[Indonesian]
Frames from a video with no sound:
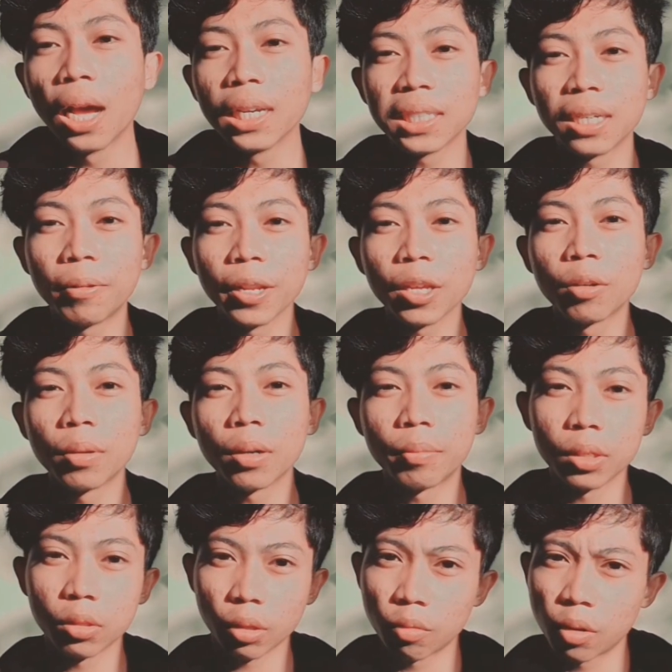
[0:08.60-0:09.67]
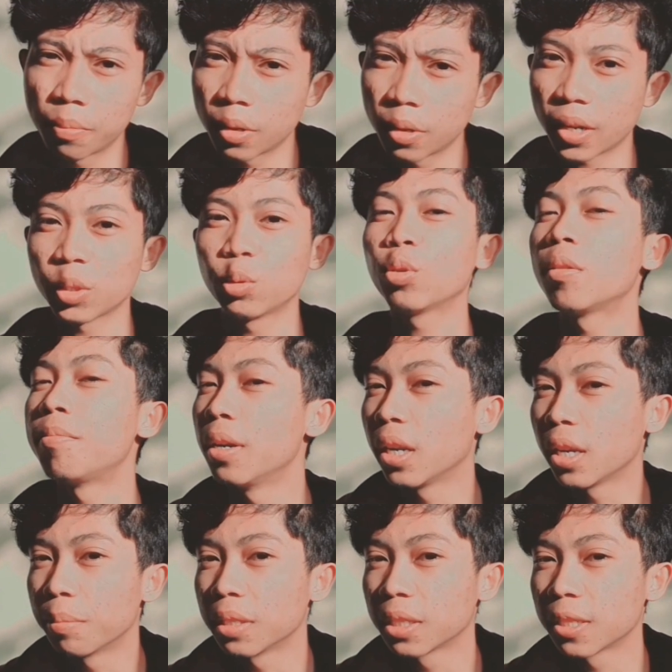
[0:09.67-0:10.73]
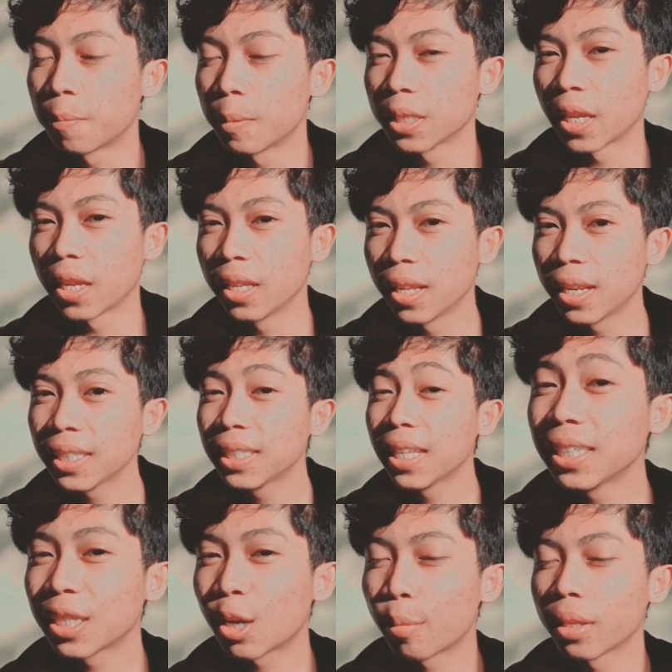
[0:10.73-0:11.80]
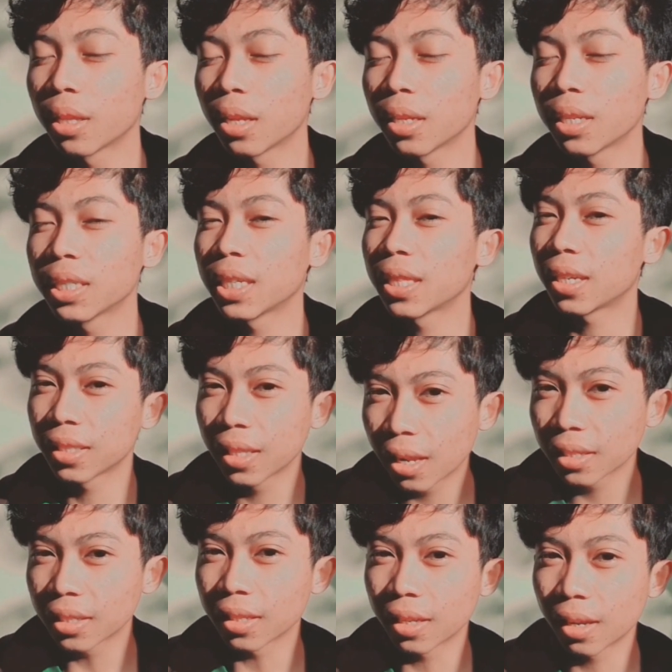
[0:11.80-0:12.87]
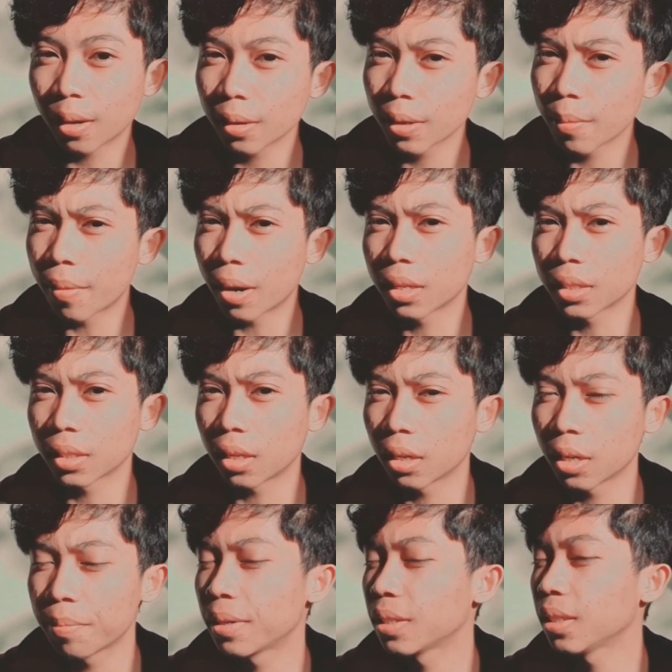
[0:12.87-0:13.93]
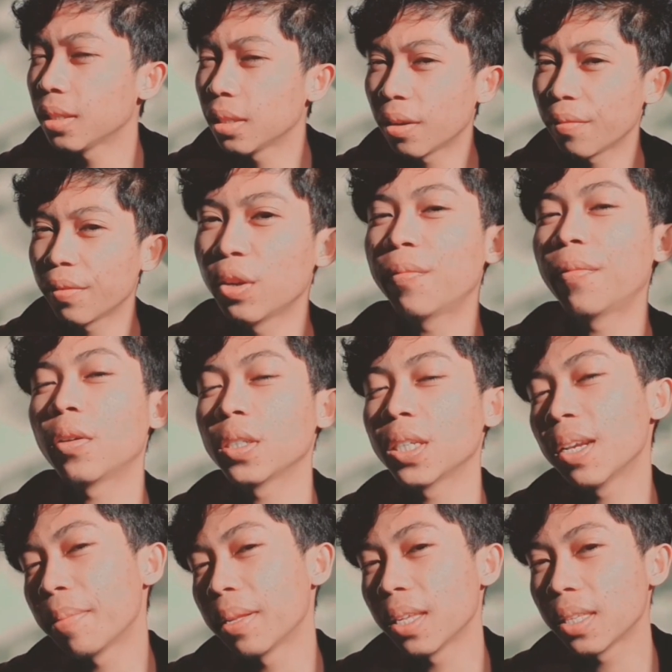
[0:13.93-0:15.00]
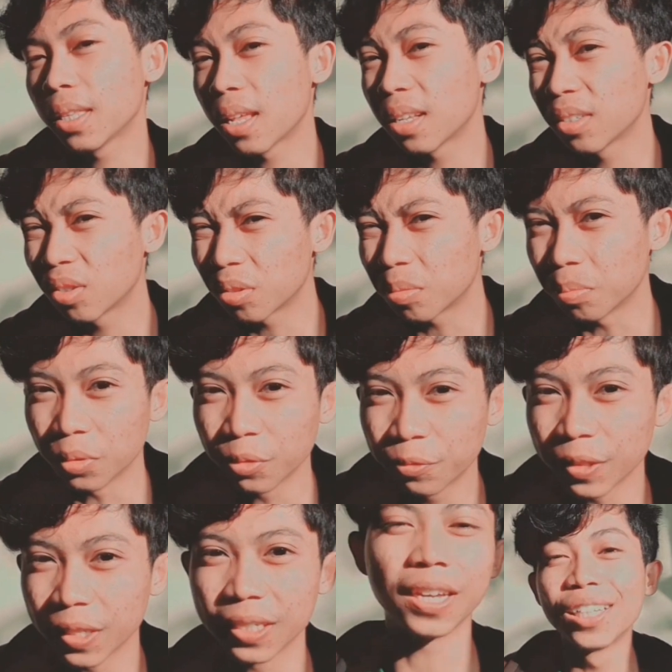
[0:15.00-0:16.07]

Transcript: Assalamualaikum warahmatullahi wabarakatuh. Kembali lagi bersama saya Diris dan selamat datang di channel Diris Car di mana channel ini berisi tentang video vlog sinematik dan shoot movie.